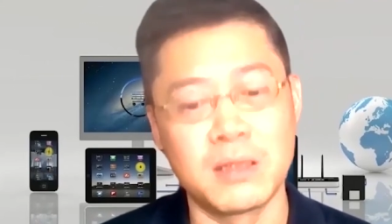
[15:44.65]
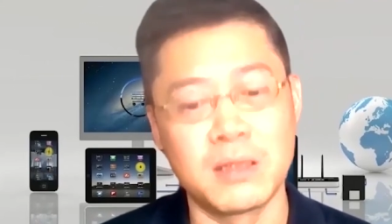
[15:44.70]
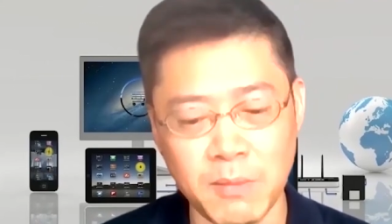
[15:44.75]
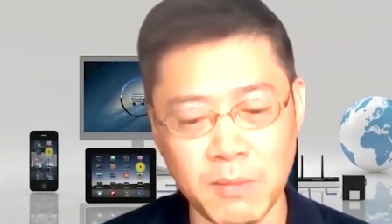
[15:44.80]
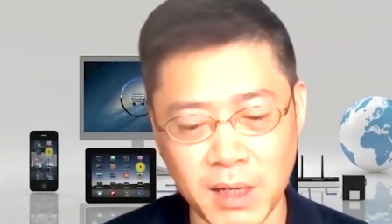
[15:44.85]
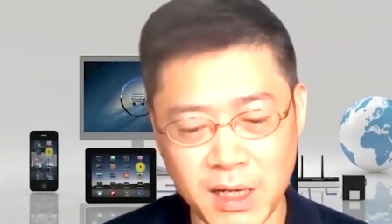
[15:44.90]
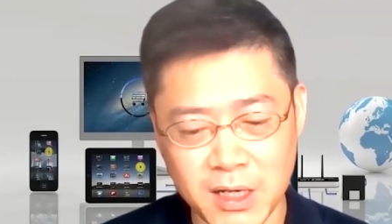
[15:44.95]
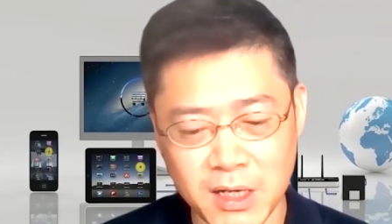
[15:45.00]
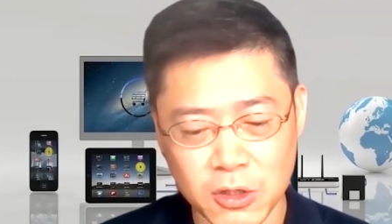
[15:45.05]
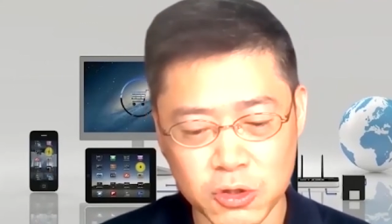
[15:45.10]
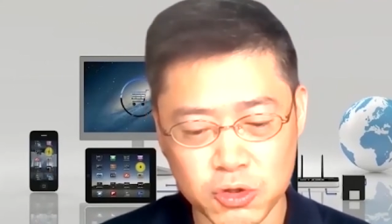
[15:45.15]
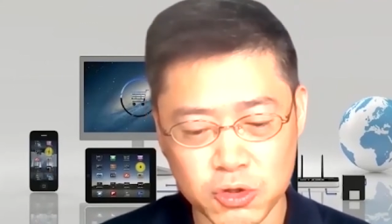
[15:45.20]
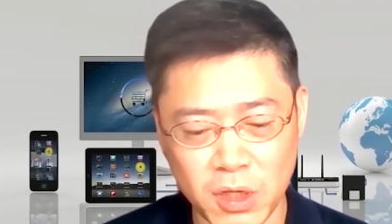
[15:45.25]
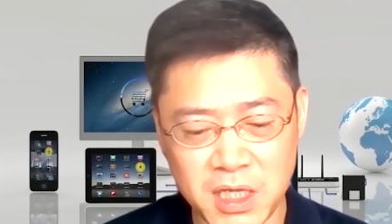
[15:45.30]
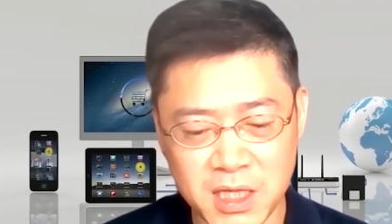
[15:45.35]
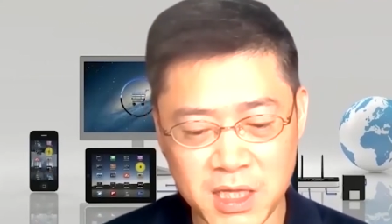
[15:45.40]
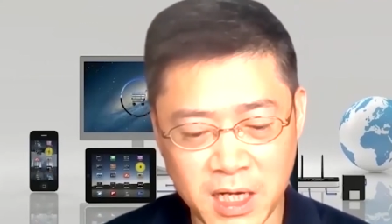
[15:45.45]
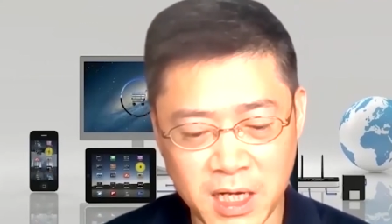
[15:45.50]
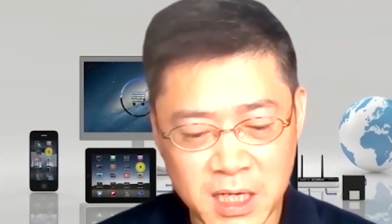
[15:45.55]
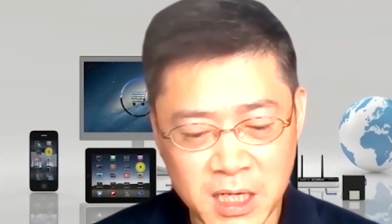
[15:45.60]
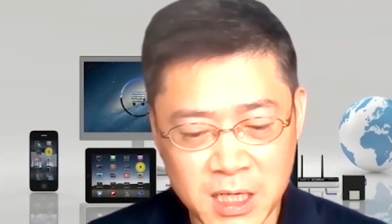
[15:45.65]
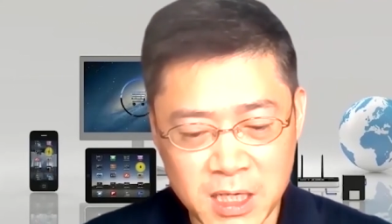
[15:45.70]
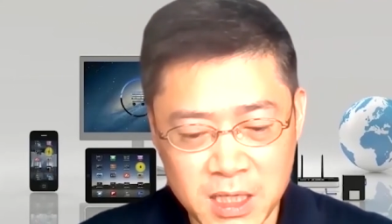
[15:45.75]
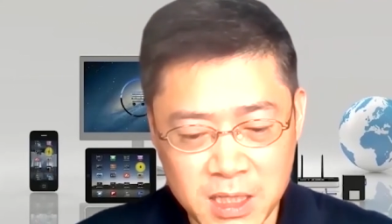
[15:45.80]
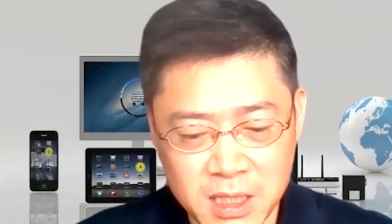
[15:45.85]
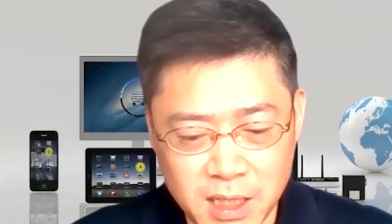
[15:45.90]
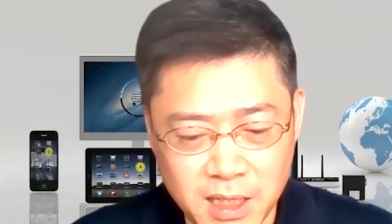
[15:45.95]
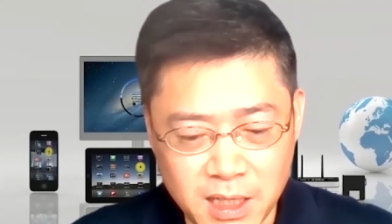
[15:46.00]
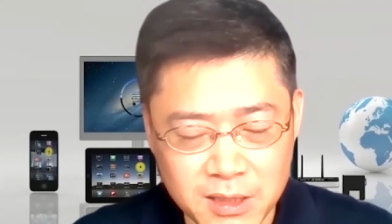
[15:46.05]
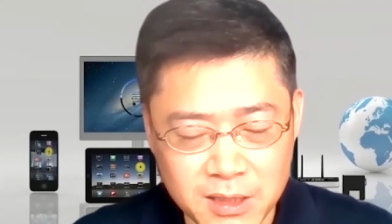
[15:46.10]
那么，所以呢？
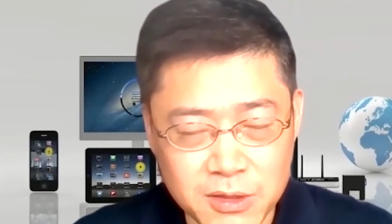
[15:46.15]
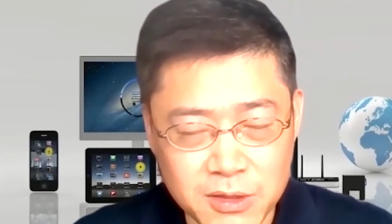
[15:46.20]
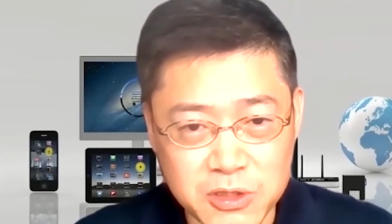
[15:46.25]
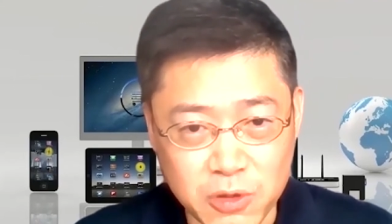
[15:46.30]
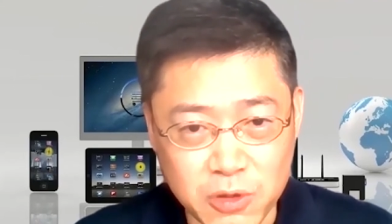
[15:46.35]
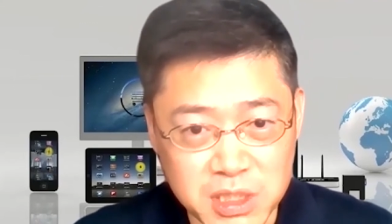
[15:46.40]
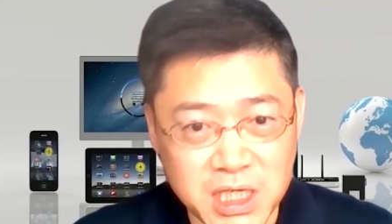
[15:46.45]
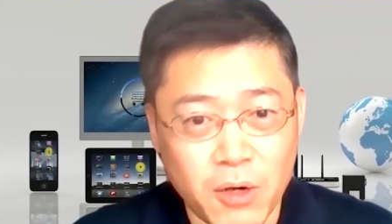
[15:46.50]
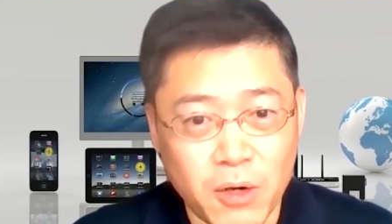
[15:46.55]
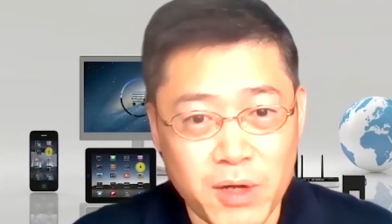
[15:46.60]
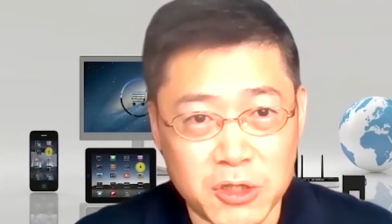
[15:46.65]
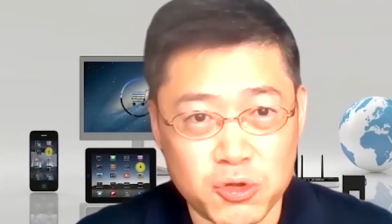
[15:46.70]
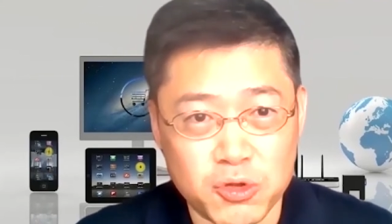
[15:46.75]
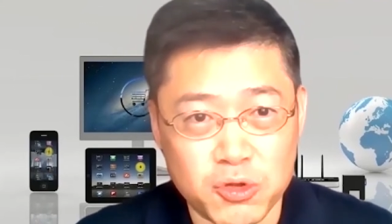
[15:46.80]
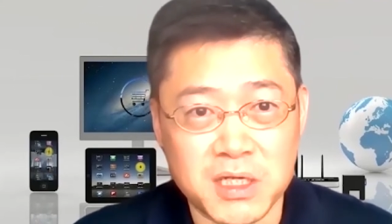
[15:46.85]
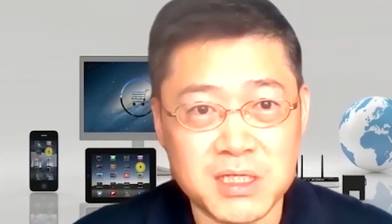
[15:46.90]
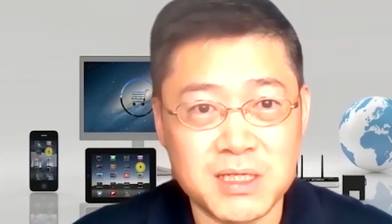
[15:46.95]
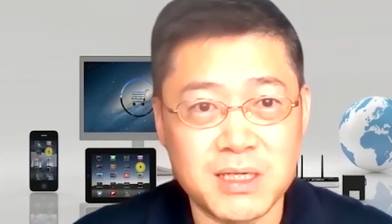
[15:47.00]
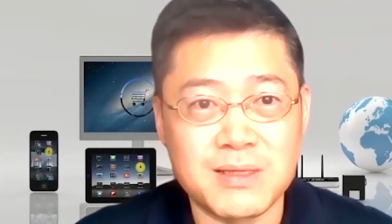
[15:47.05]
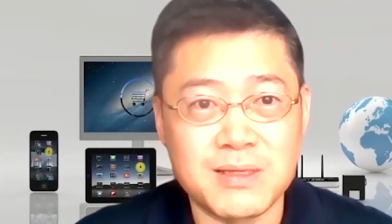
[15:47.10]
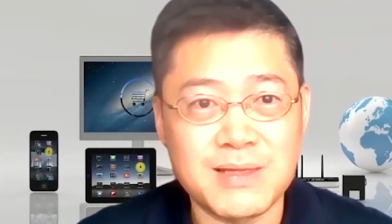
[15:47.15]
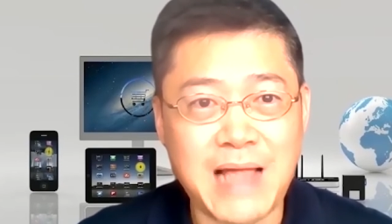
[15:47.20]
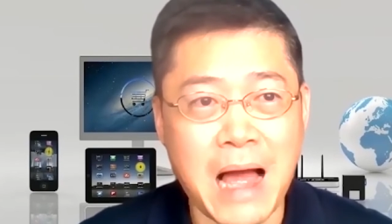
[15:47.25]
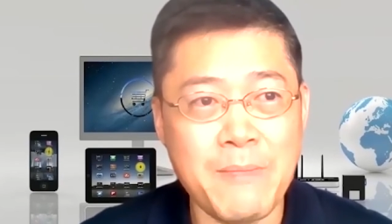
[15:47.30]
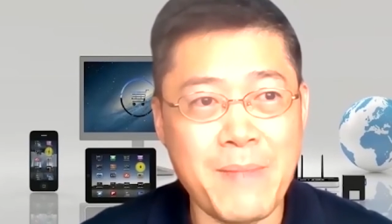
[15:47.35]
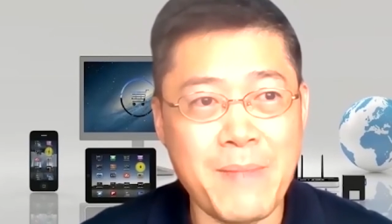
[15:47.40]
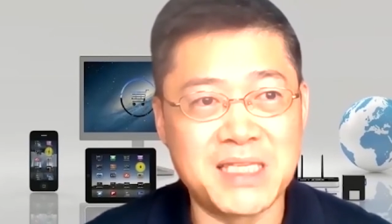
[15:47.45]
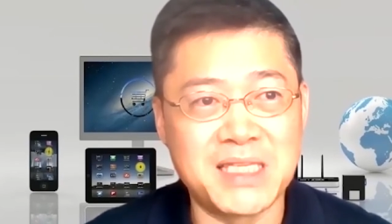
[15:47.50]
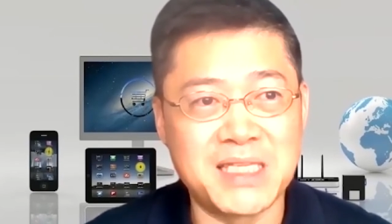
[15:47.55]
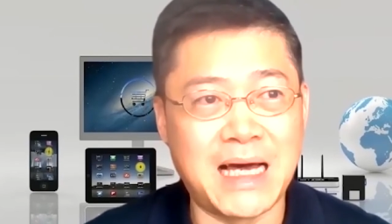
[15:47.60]
呃，首先我想说的是，
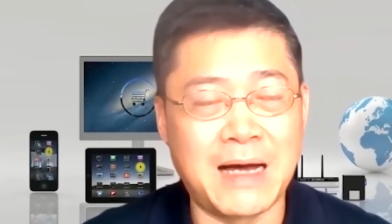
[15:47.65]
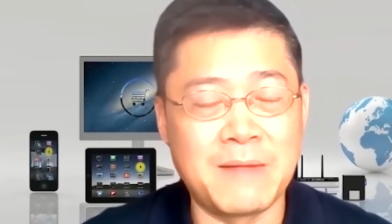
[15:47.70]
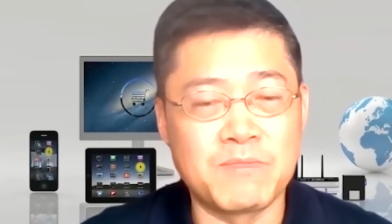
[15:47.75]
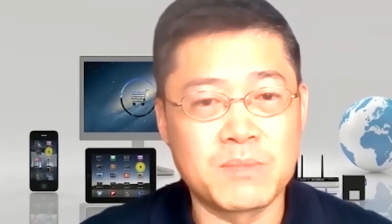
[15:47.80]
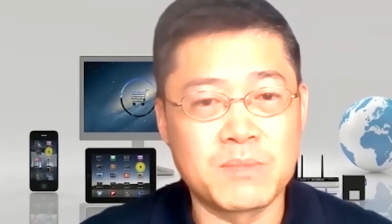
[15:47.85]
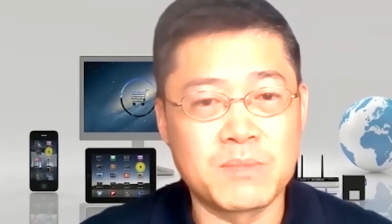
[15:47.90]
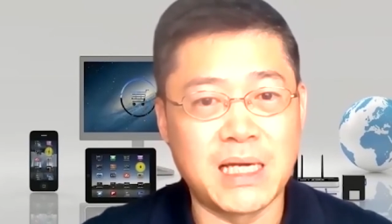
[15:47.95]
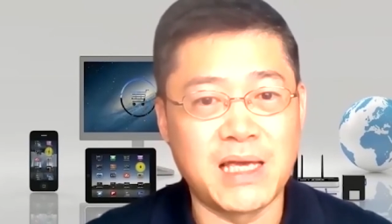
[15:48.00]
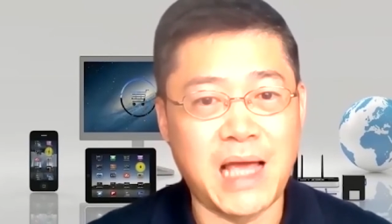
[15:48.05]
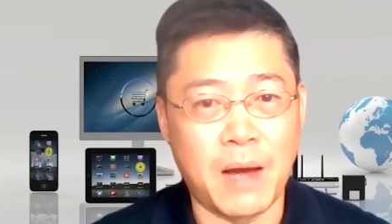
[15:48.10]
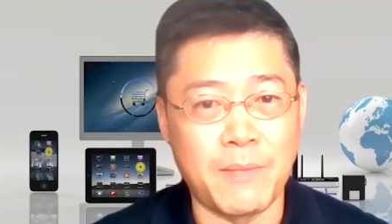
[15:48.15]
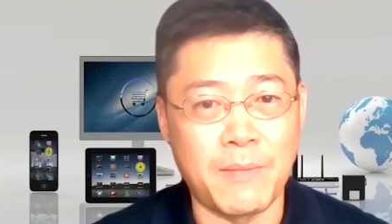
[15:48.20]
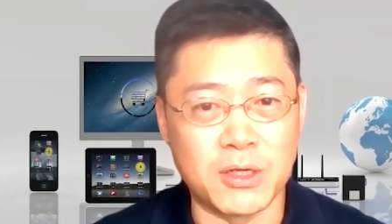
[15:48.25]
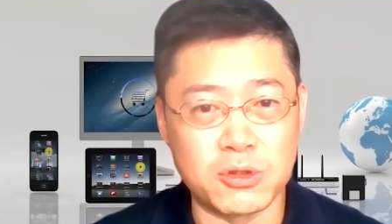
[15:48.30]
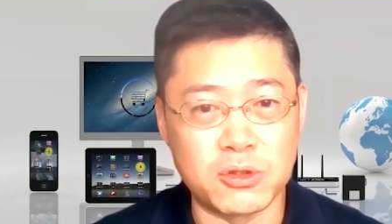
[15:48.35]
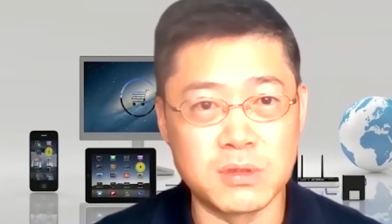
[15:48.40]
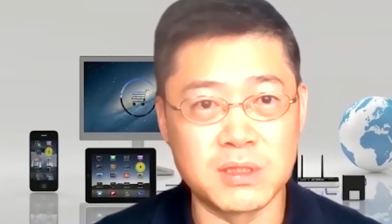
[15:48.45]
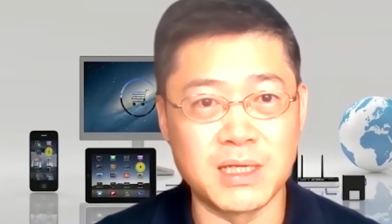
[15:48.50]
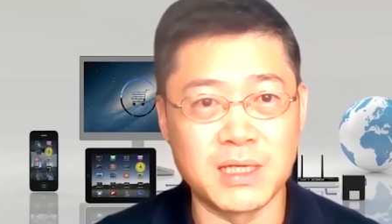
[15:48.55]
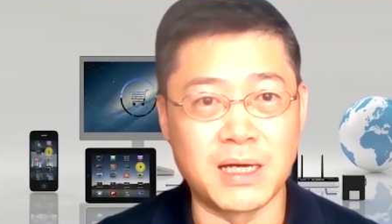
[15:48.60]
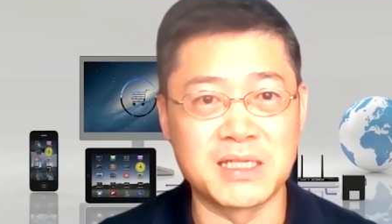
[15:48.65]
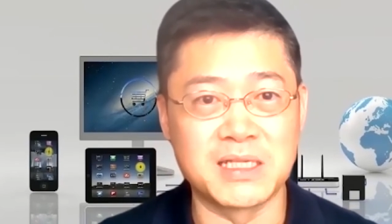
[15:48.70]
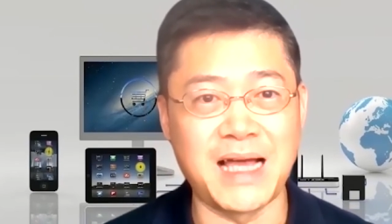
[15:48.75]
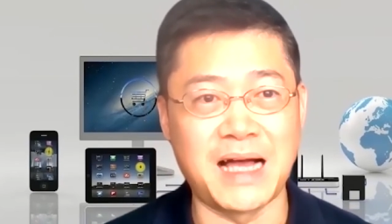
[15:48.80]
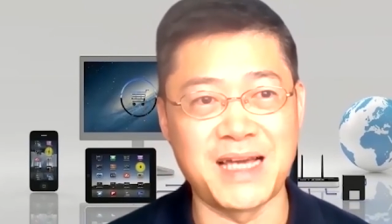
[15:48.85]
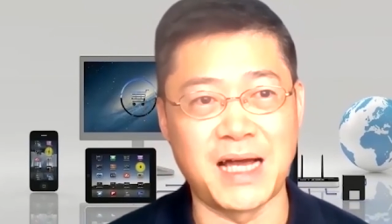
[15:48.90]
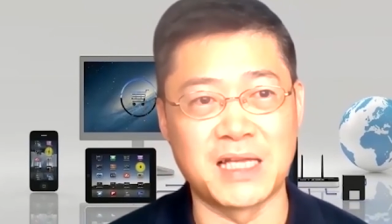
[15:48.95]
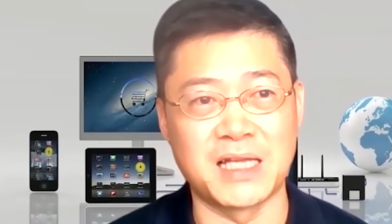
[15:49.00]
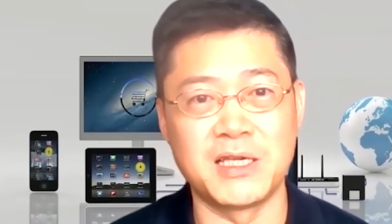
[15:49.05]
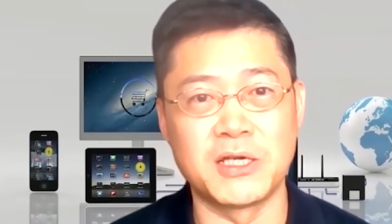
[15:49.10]
大卖家在亚马逊上
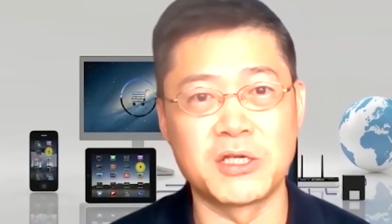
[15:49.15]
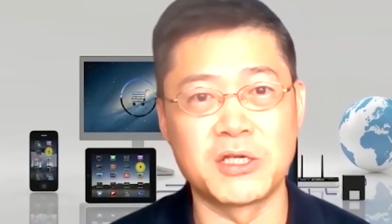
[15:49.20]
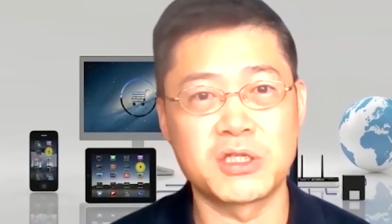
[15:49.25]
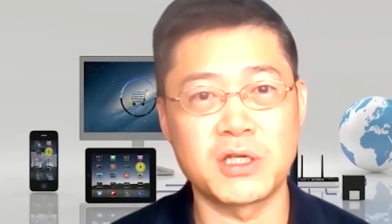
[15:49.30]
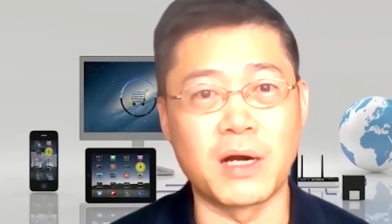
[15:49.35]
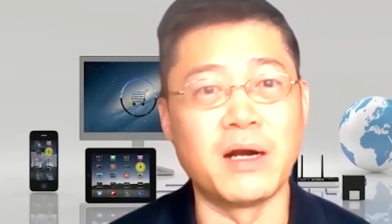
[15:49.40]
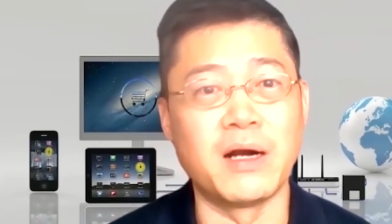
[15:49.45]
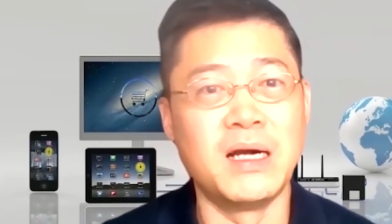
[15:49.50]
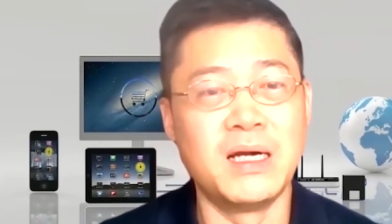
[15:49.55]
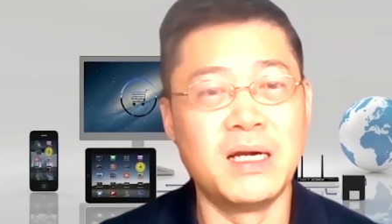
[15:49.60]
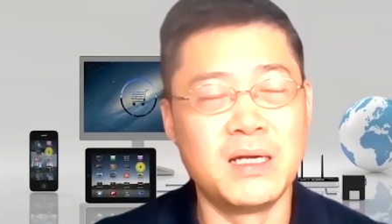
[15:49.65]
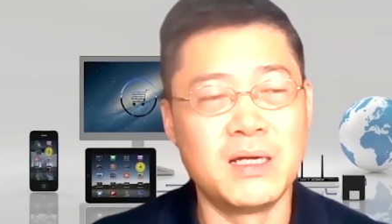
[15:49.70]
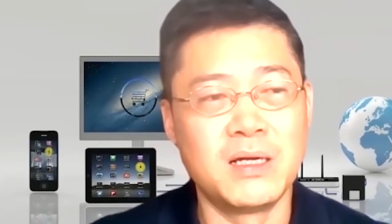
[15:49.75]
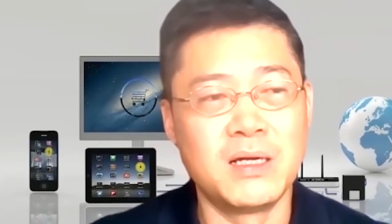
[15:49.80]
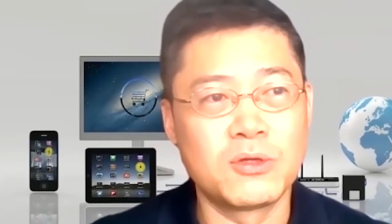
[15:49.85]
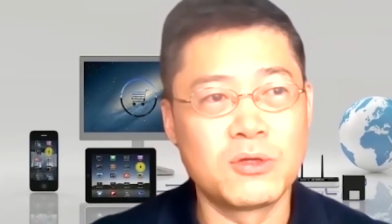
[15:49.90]
下架这件事儿，